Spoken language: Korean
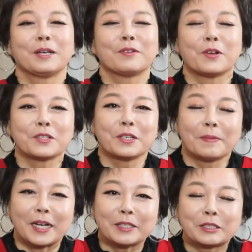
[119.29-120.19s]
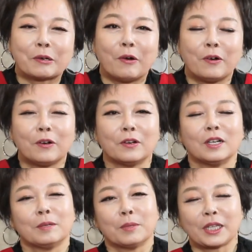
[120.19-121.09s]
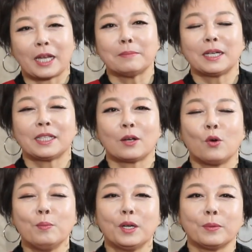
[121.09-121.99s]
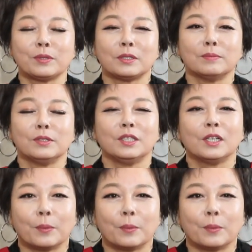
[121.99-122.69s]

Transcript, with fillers: 참 걱정이 많으시고 뭐 댁마다 고민 없으신 분들이